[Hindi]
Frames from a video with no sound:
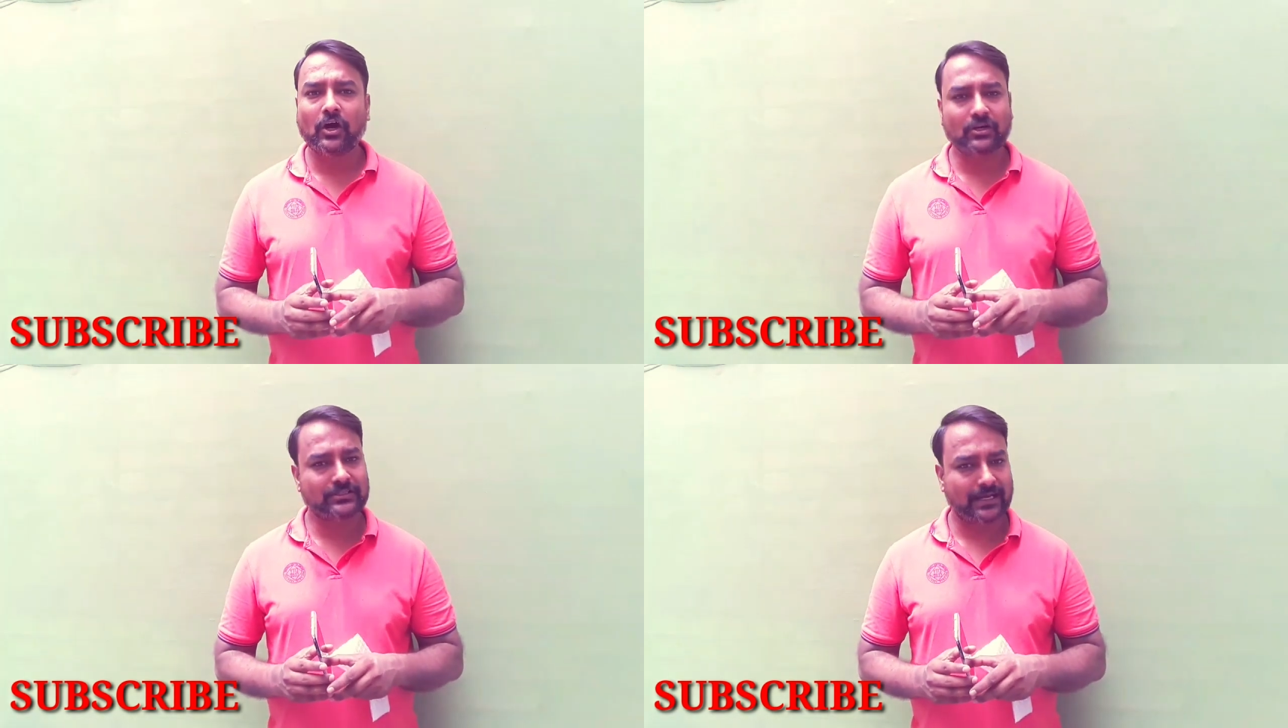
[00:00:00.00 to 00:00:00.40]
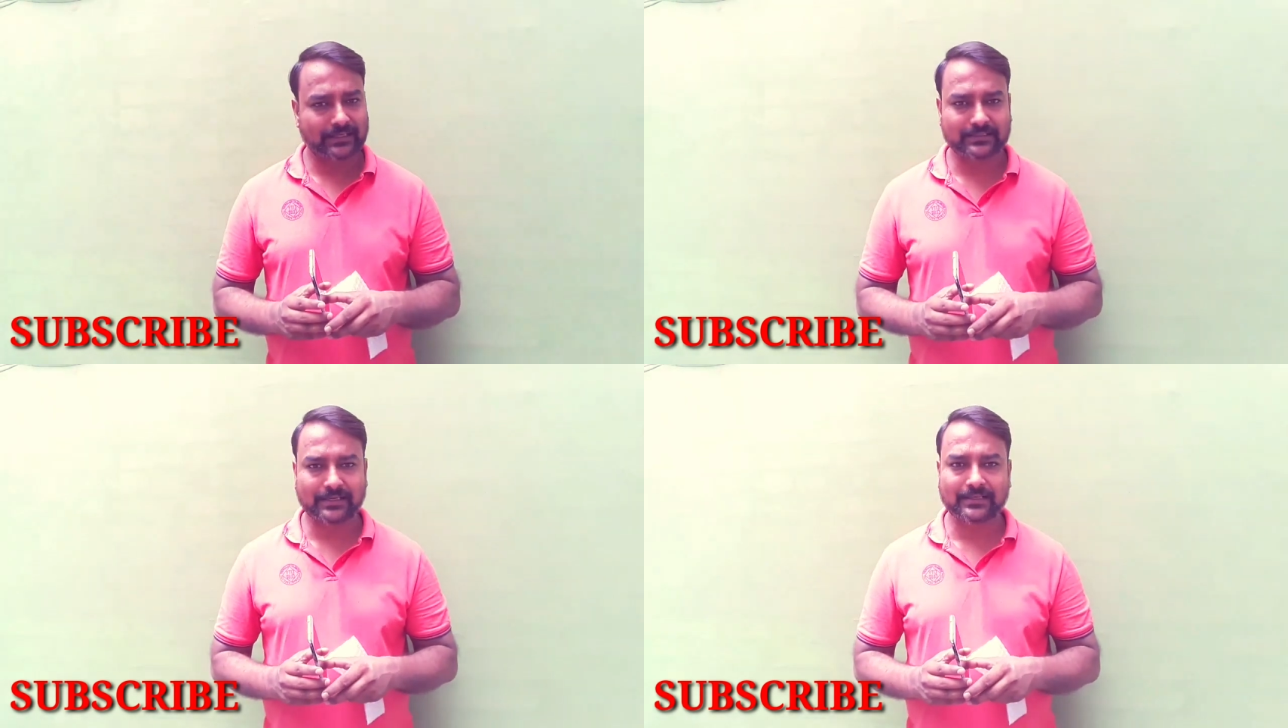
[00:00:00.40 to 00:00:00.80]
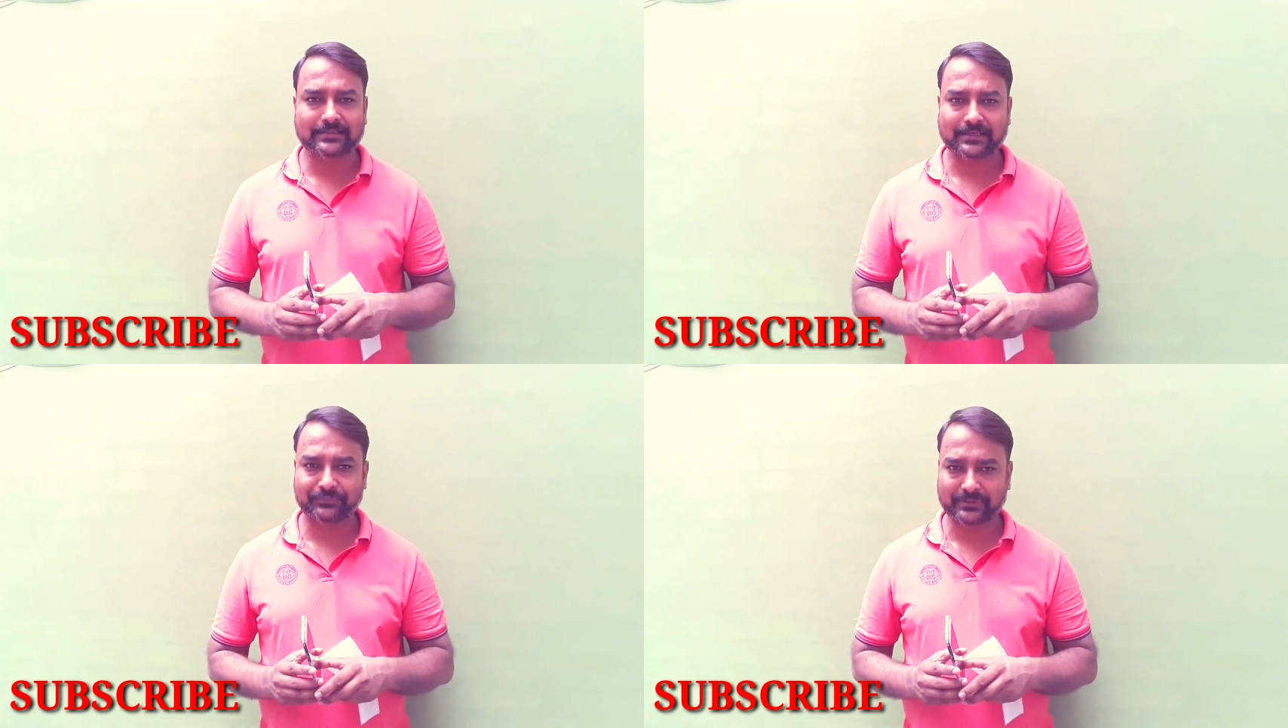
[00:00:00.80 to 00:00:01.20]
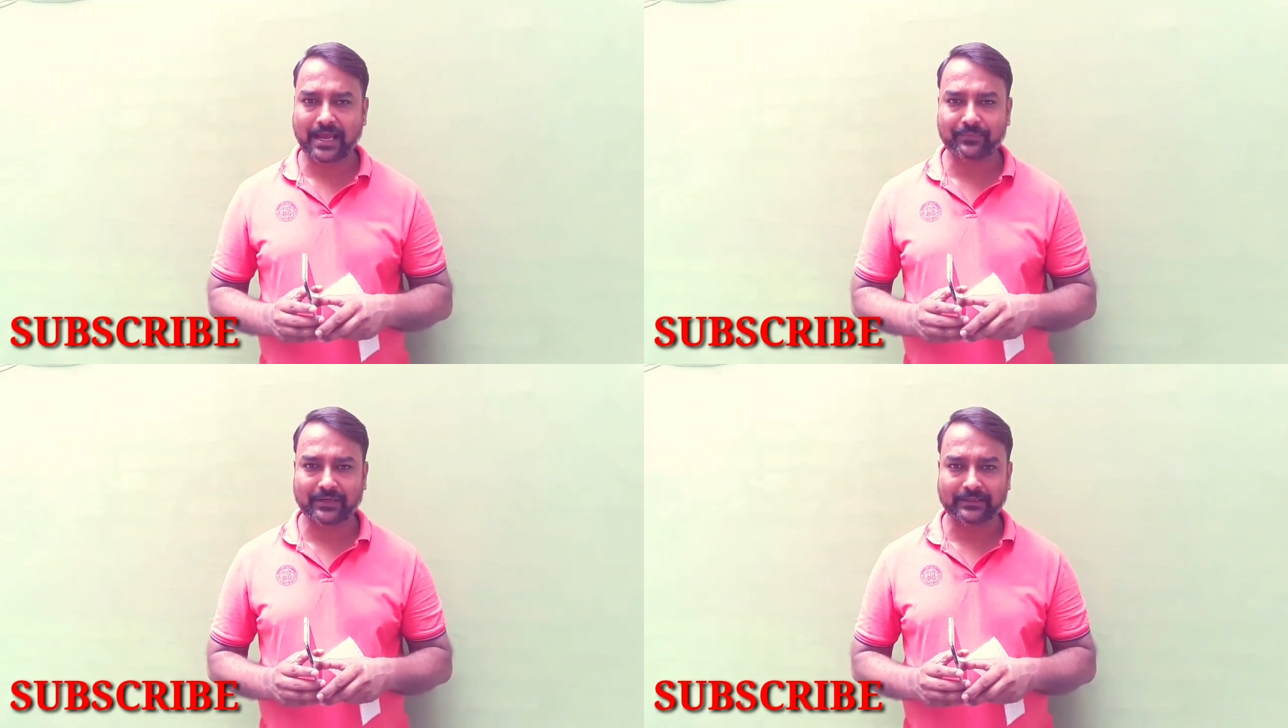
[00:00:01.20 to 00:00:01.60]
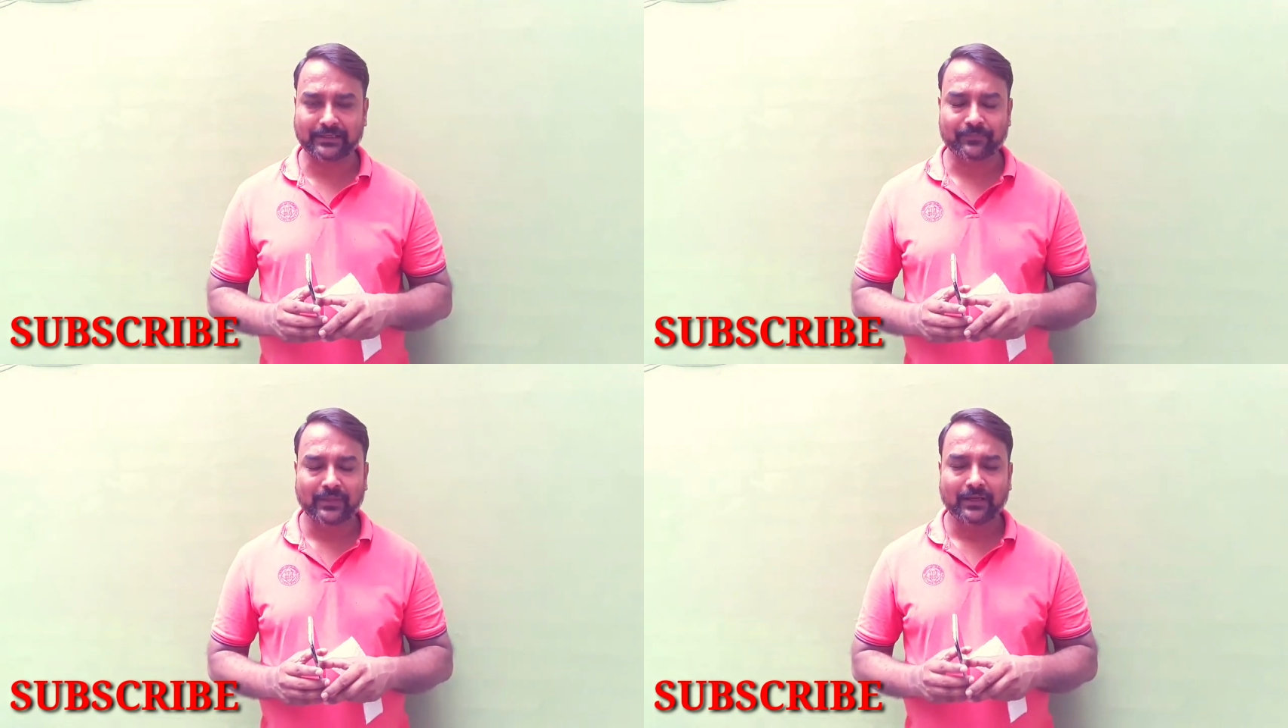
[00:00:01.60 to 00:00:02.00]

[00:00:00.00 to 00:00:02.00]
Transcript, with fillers: और ज़्यादा से ज़्यादा सब्सक्राइब करिए